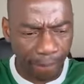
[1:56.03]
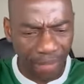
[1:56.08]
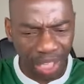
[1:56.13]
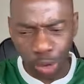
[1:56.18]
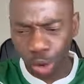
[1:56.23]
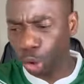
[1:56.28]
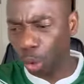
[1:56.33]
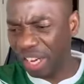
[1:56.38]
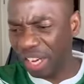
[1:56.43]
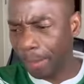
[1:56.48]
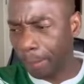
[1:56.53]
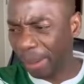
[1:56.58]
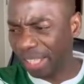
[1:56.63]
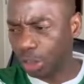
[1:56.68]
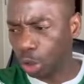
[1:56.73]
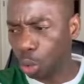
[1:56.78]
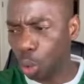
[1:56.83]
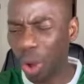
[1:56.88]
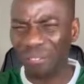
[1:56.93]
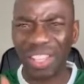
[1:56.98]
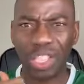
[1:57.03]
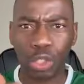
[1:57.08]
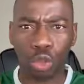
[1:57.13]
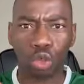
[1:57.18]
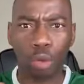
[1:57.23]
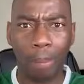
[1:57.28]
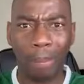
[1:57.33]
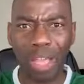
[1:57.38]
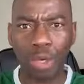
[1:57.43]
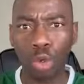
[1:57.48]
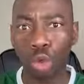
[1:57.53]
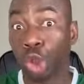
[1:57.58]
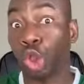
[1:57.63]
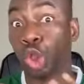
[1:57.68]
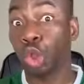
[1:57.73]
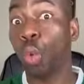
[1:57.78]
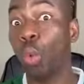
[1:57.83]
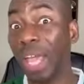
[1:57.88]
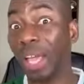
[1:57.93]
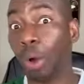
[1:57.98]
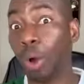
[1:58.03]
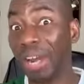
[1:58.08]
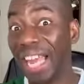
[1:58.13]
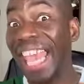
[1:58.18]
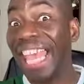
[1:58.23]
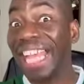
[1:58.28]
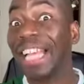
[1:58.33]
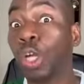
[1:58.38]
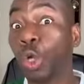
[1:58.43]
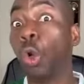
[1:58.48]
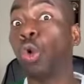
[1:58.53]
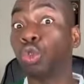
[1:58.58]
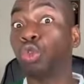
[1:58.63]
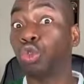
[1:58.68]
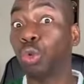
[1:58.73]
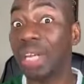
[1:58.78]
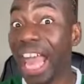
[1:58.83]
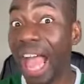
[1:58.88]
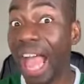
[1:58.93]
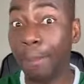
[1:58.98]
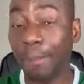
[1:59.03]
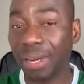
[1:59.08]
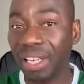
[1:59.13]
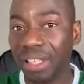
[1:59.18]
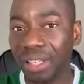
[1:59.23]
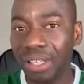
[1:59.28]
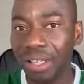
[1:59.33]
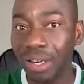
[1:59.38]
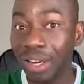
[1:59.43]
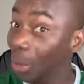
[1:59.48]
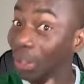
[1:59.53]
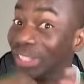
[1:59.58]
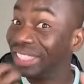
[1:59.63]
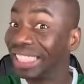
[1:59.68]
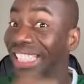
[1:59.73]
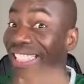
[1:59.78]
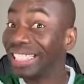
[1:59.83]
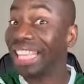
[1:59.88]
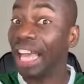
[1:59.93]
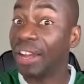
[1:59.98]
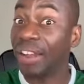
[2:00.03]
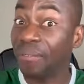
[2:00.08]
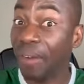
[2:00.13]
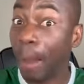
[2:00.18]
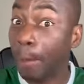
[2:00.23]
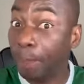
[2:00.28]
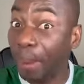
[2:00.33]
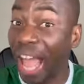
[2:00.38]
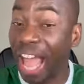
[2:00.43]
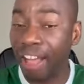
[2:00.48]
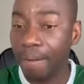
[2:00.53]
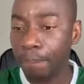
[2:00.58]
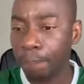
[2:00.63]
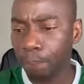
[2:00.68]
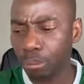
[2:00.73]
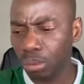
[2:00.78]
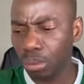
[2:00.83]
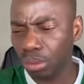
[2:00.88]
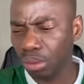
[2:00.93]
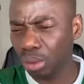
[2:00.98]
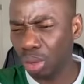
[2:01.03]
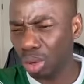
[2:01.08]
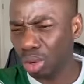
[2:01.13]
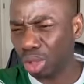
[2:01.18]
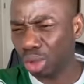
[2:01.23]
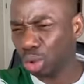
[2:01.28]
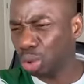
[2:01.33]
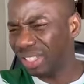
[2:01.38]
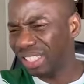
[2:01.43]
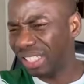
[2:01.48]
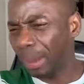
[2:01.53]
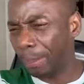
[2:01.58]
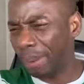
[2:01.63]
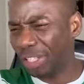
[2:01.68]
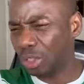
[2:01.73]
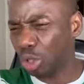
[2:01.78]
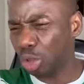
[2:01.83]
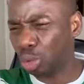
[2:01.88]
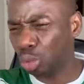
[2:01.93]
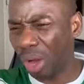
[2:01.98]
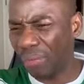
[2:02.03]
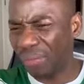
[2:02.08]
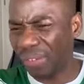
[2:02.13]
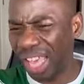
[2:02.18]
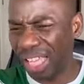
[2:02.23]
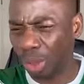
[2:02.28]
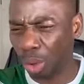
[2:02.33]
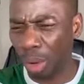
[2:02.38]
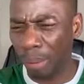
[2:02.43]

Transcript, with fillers: Johnny Pacheco, avec son maillot, joue un rôle incontournable lorsque ça ne va pas. Donc, euh, toutes ces personnes doivent être